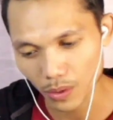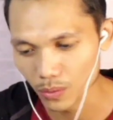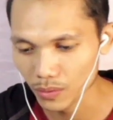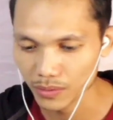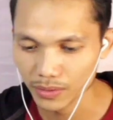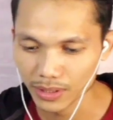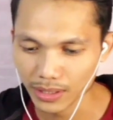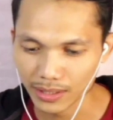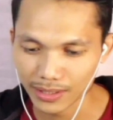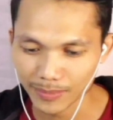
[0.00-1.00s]
wow
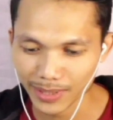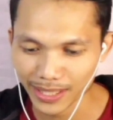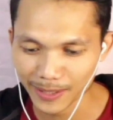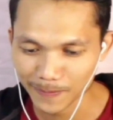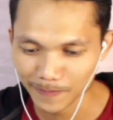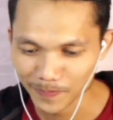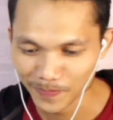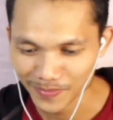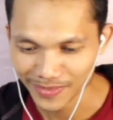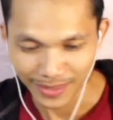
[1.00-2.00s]
gila sih bening